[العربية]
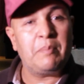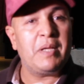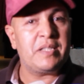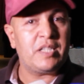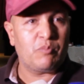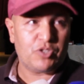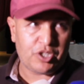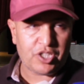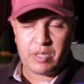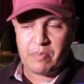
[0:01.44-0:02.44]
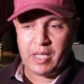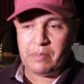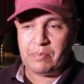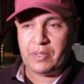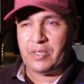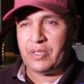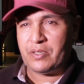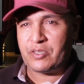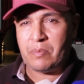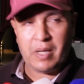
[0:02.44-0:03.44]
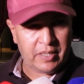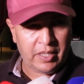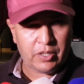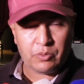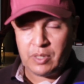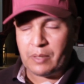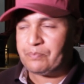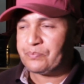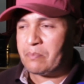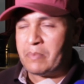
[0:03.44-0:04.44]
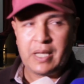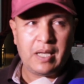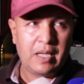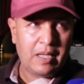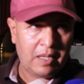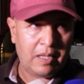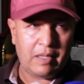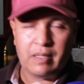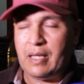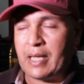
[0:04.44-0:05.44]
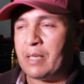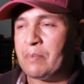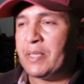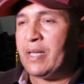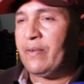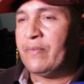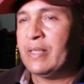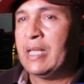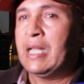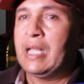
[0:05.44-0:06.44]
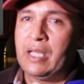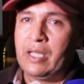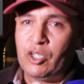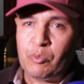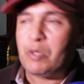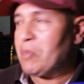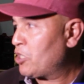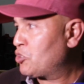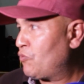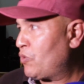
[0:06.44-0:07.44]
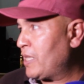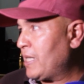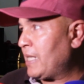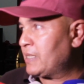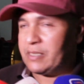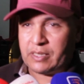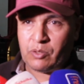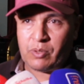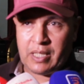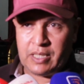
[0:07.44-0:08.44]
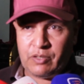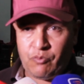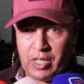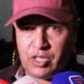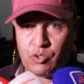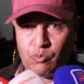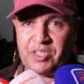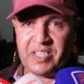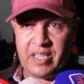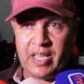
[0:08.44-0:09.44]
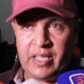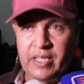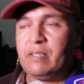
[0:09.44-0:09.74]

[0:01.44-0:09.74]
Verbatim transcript: يزيد مستشار جماعي بجماعه حرودة من الاغلبيه اليوم كما كتشوفوا انا عقدت الدوره هذه في واحد الجو استثنائي